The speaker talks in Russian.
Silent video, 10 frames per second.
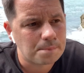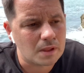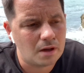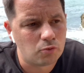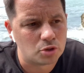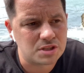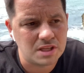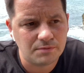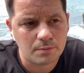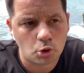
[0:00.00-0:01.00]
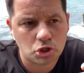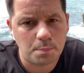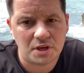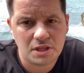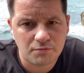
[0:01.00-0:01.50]
Вот, с ним вы можете
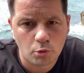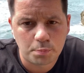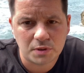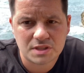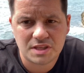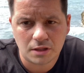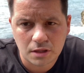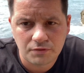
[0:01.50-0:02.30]
пойти в МУП и сделать